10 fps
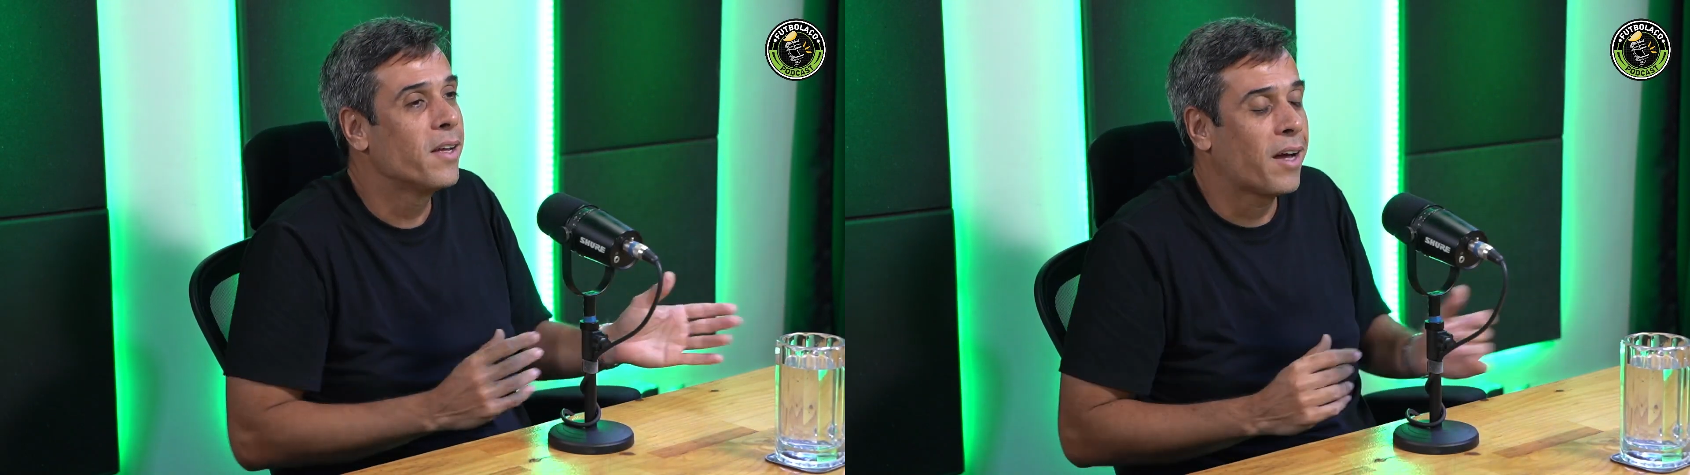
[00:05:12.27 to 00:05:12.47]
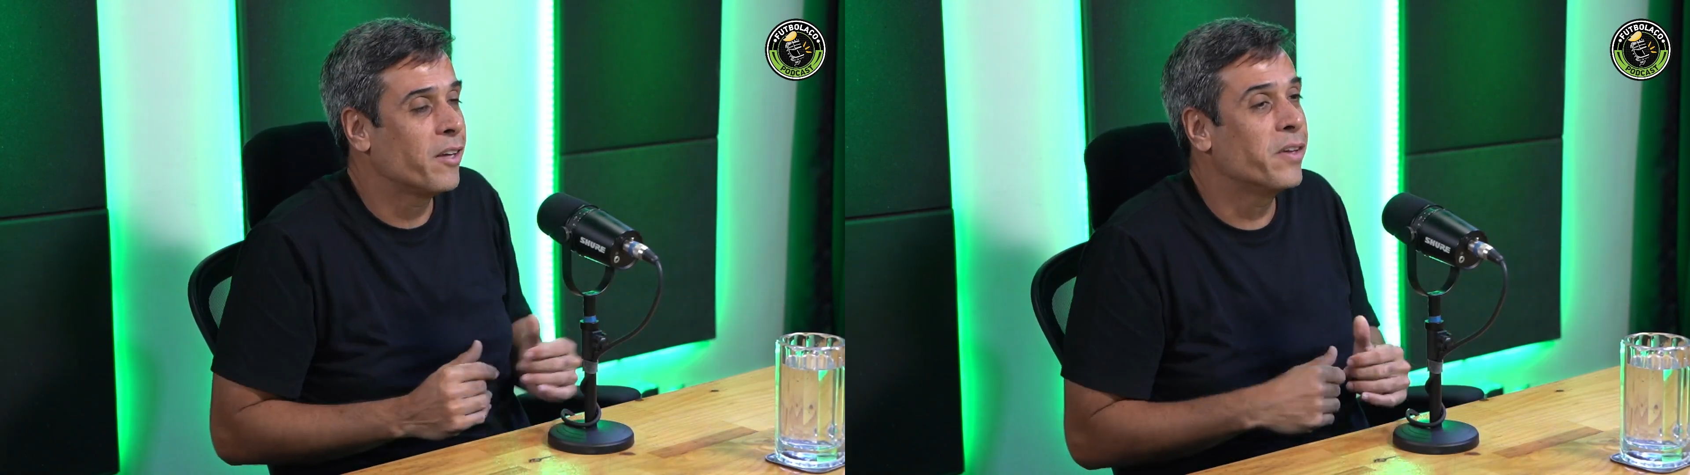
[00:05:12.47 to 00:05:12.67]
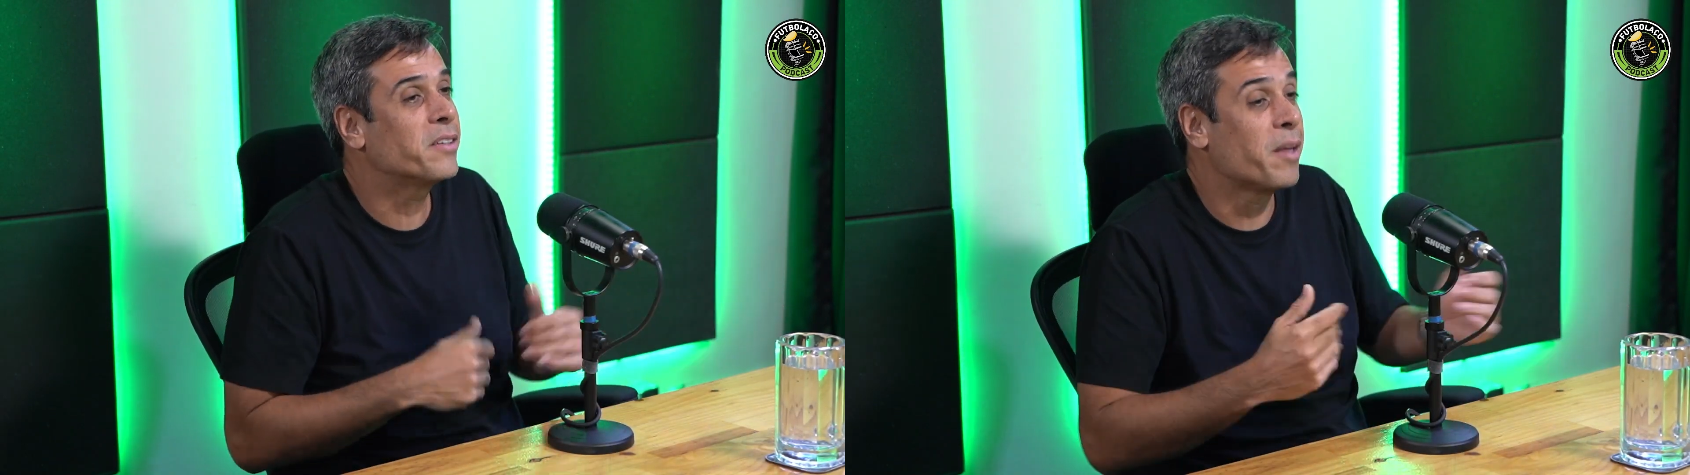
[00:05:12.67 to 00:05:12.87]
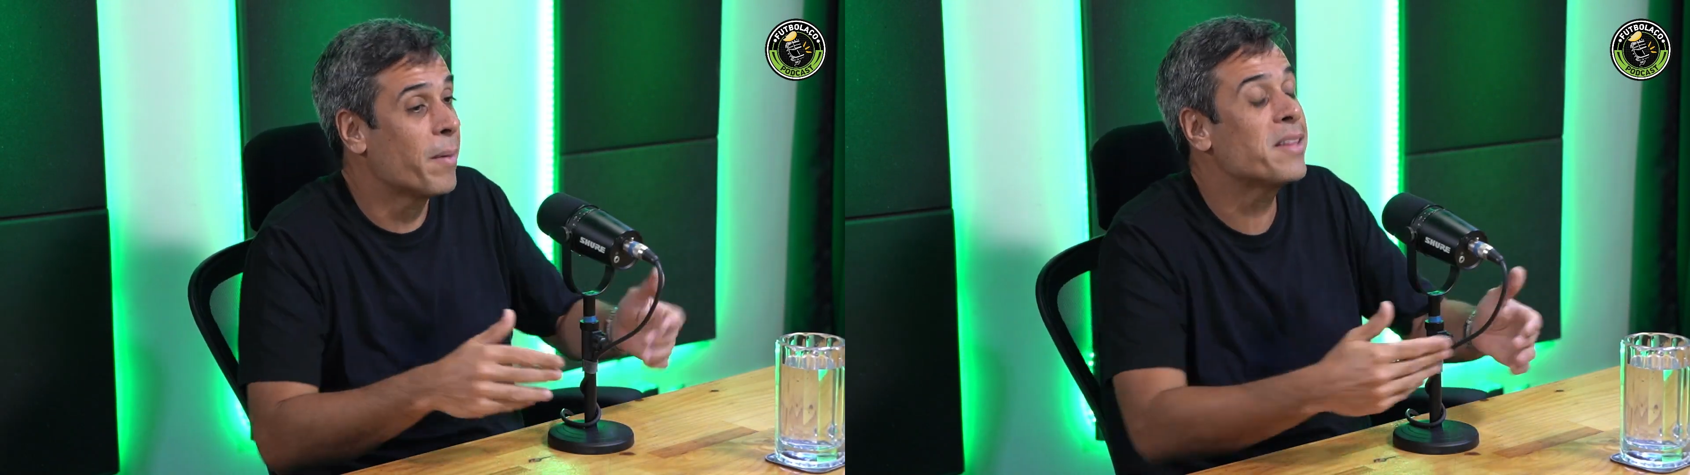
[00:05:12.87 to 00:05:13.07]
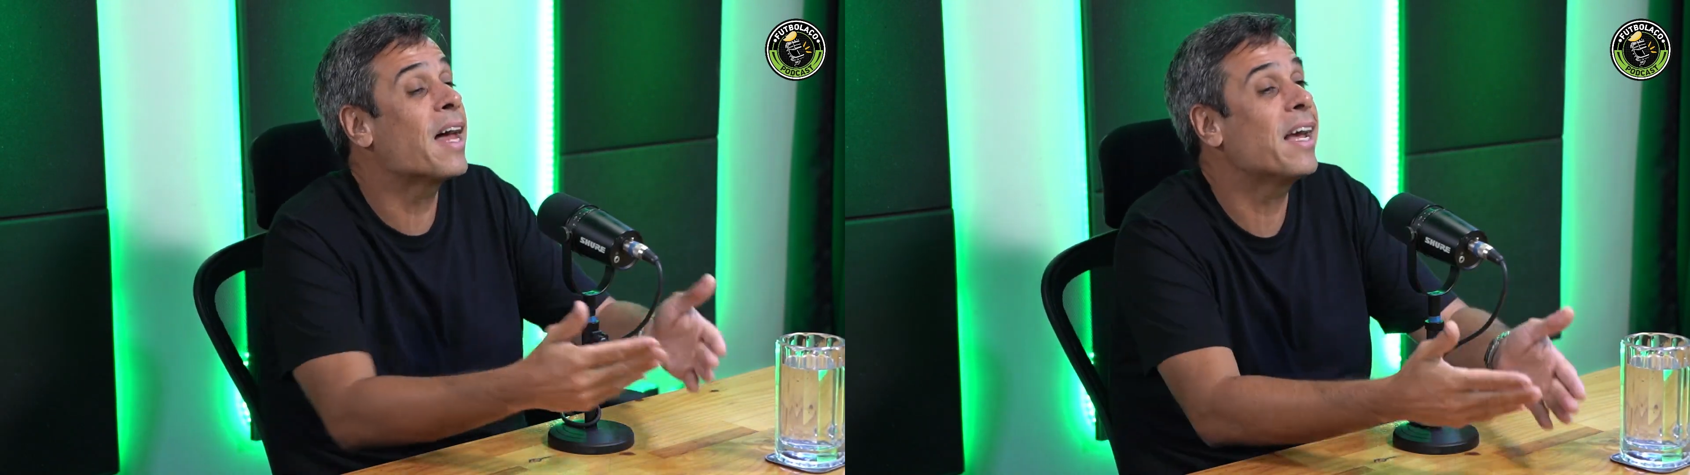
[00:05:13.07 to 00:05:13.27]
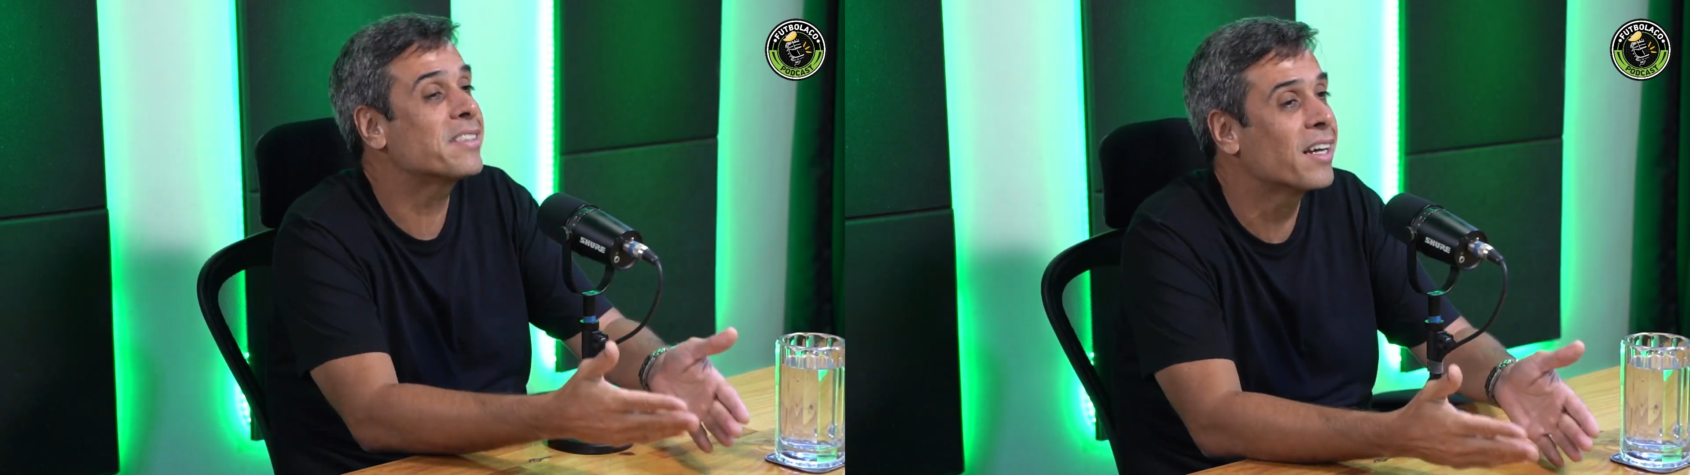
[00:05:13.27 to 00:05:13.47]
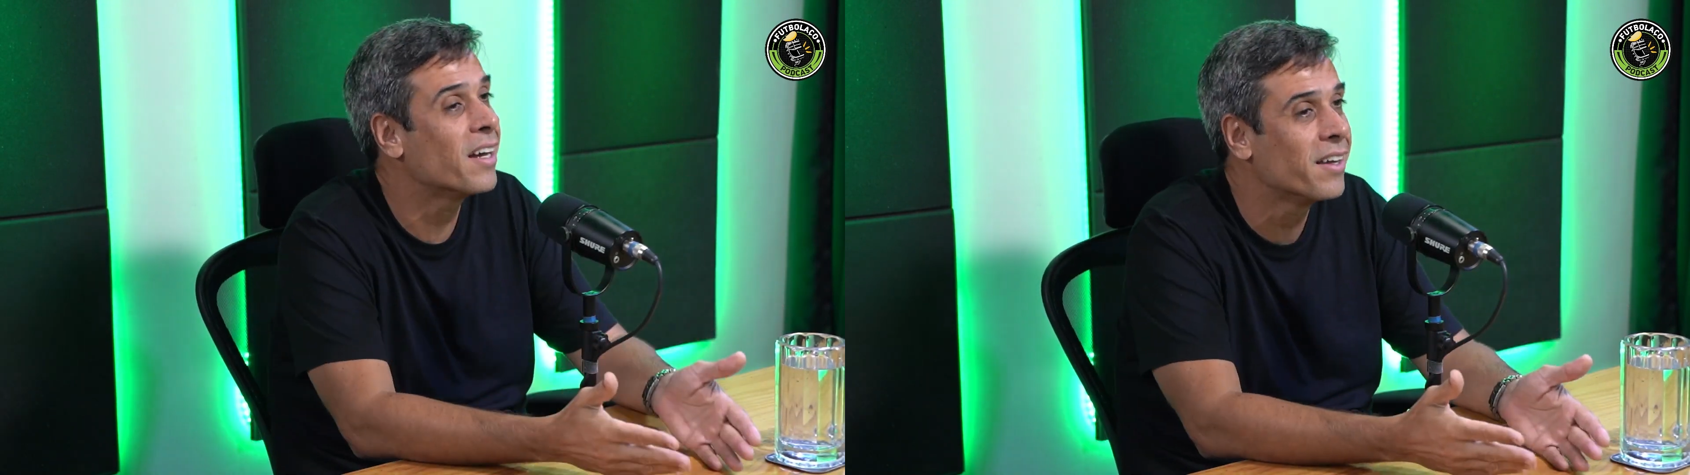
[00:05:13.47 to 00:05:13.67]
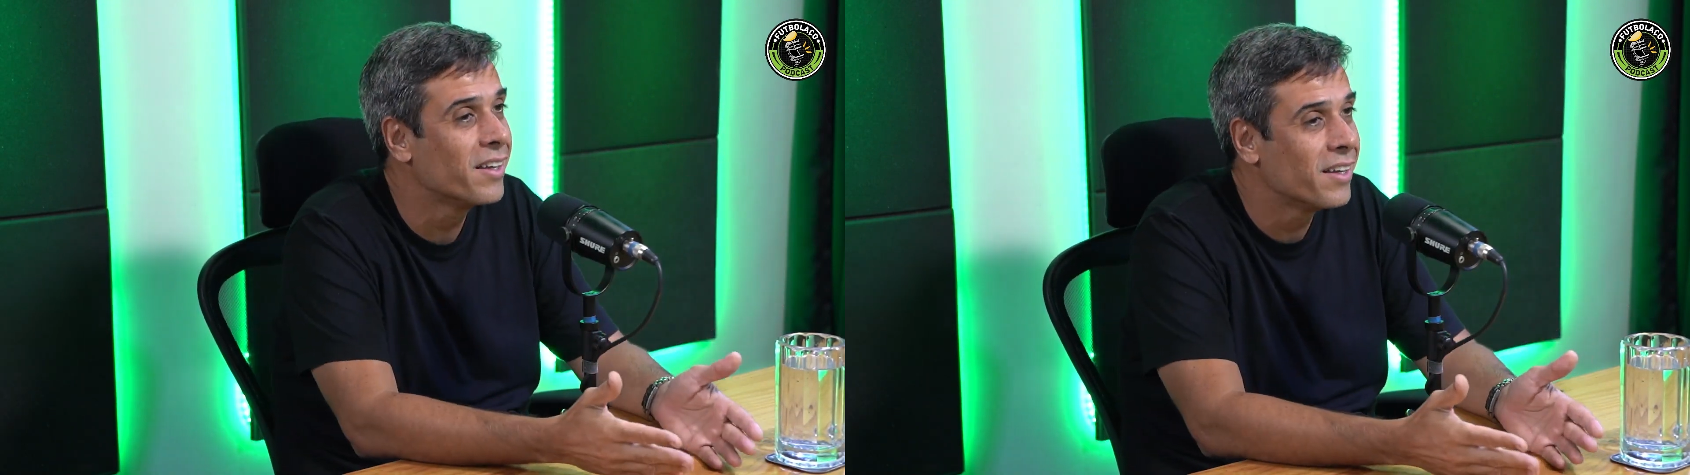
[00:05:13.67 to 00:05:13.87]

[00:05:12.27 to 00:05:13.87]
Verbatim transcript: às vezes também dá essa